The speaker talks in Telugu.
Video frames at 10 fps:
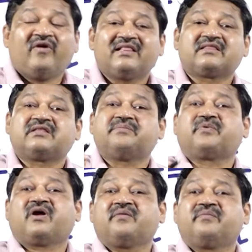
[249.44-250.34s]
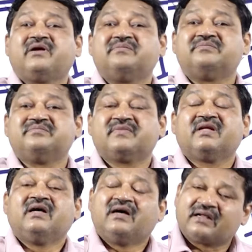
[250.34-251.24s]
వెల్త్ ప్రాబ్లం
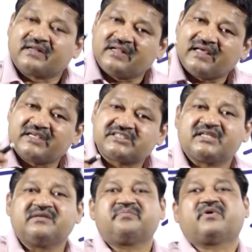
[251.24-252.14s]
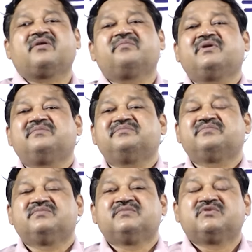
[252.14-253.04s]
రిలేషన్ ప్రాబ్లం
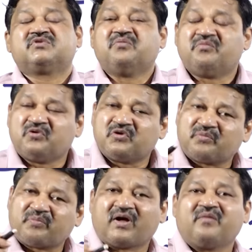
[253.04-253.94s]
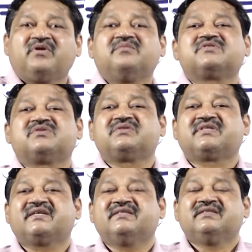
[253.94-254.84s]
సో మూడు ప్రాబ్లమ్స్
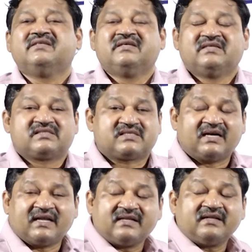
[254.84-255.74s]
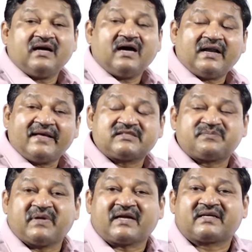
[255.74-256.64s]
ఉంటాయి సడన్
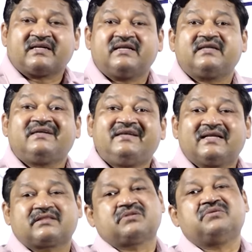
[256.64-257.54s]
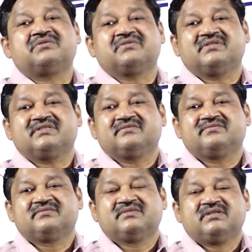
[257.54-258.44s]
అన్ఎక్స్పెక్టెడ్ డెత్ ఉంటుంది
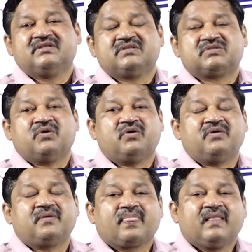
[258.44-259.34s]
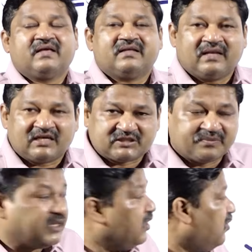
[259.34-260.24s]
సో
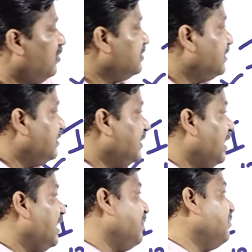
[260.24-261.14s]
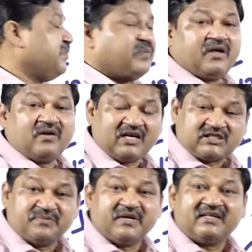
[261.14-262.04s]
లక్ష్మిలో ఎల్ఏ మీ పేరు
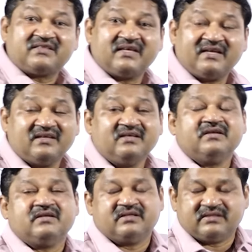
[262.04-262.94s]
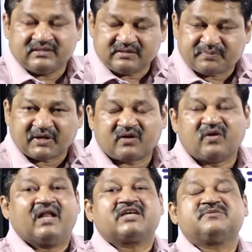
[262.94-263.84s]
లక్ష్మి అయితే ఈ
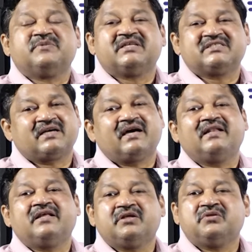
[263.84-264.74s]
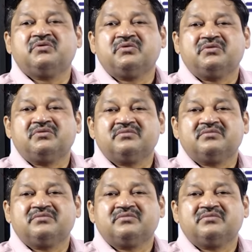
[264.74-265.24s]
పేరులో లక్ష్మి నిజంగా లేదు